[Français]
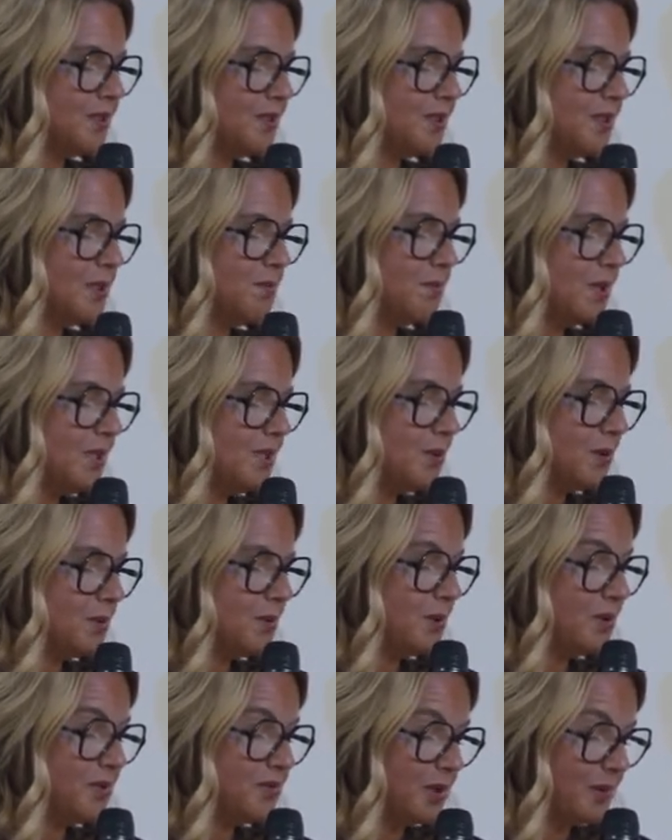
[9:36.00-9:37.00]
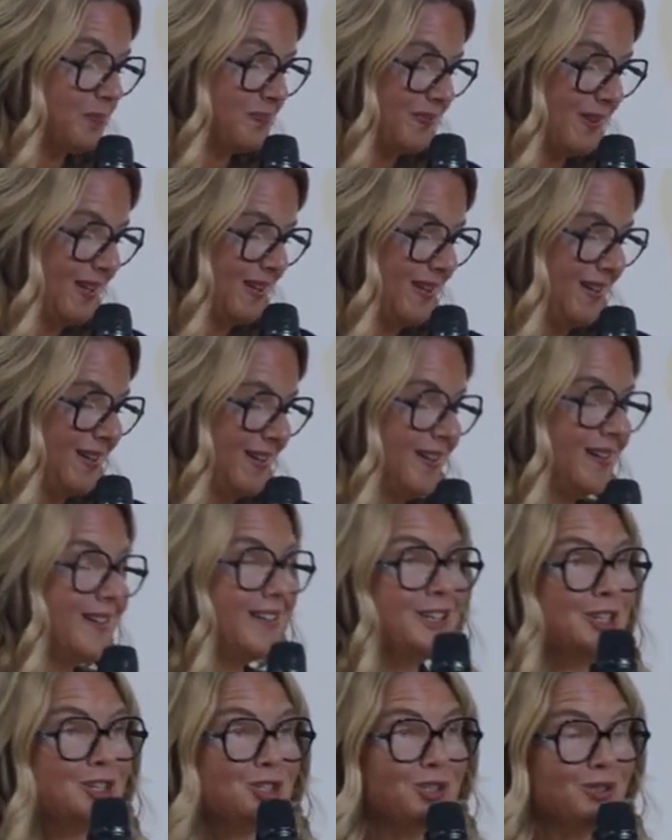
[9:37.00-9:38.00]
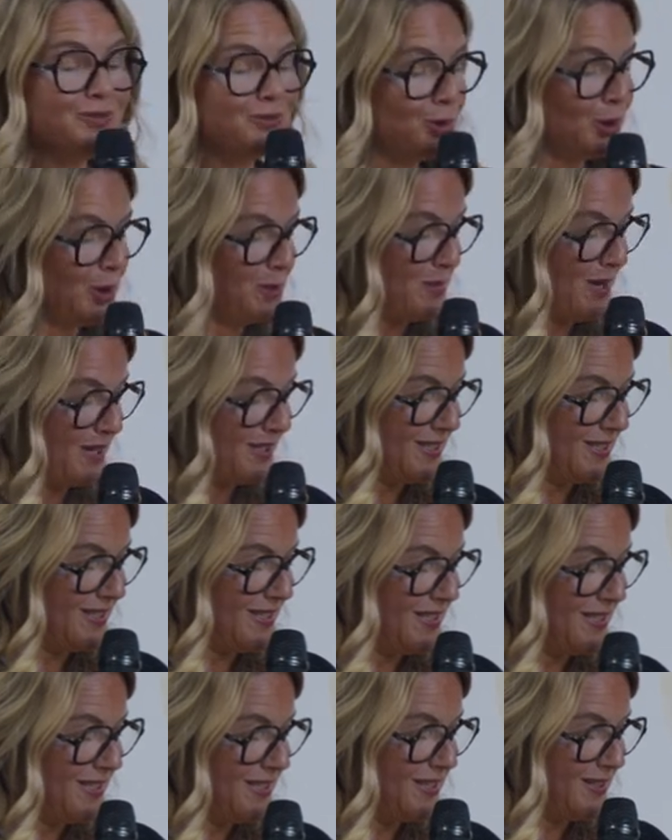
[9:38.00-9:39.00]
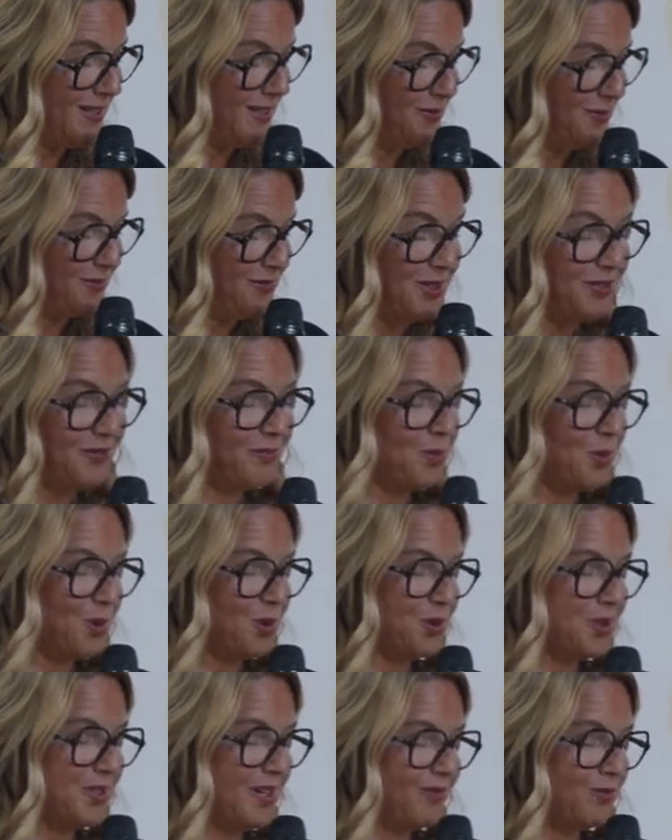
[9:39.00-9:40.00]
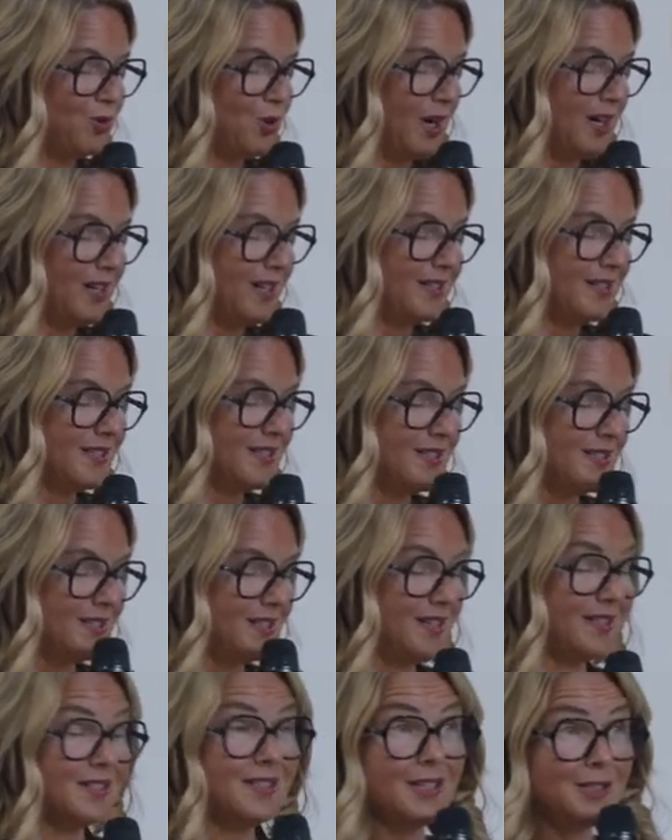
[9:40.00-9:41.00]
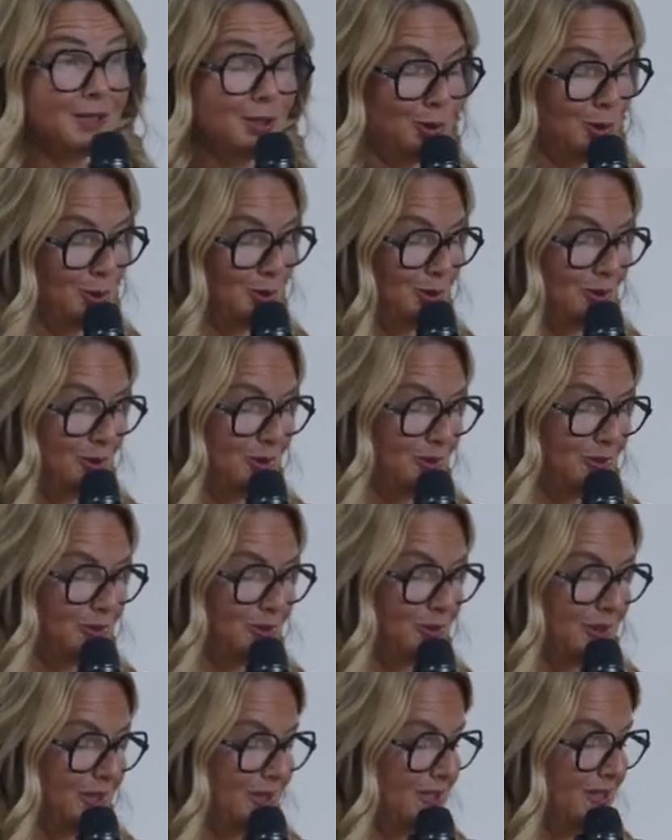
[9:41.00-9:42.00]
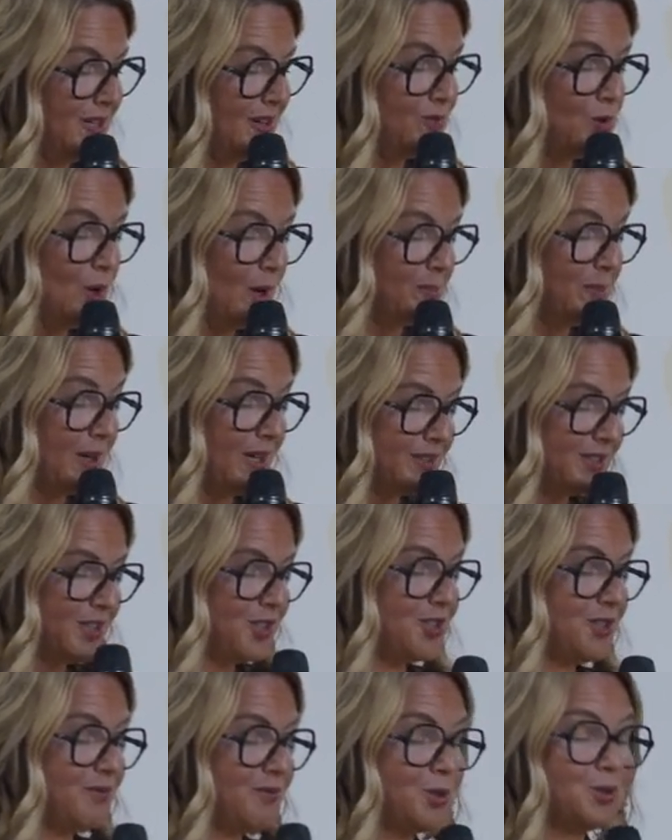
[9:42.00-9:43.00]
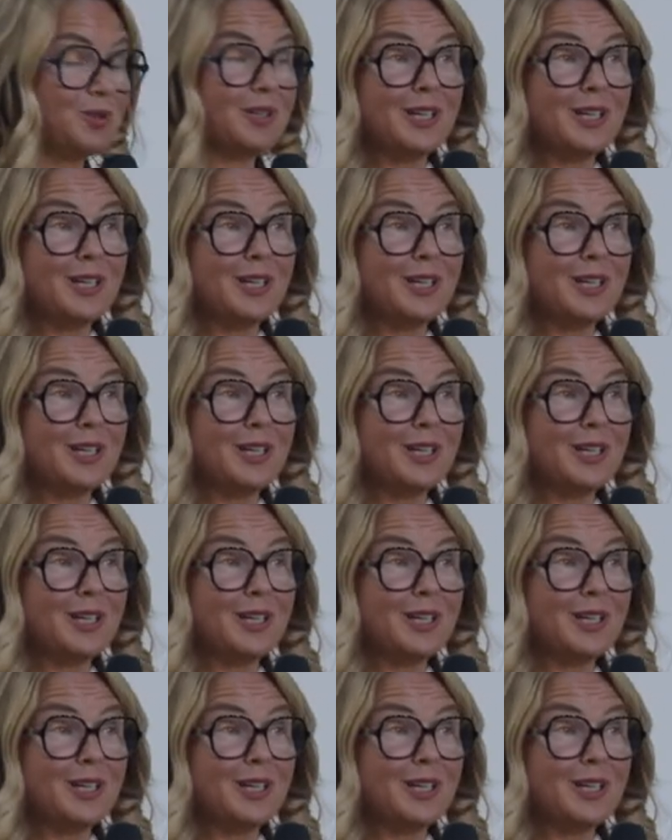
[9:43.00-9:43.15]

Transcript: de mise en œuvre. Et je vous remercie vivement d'avoir assisté à cette discussion et d'avoir partagé votre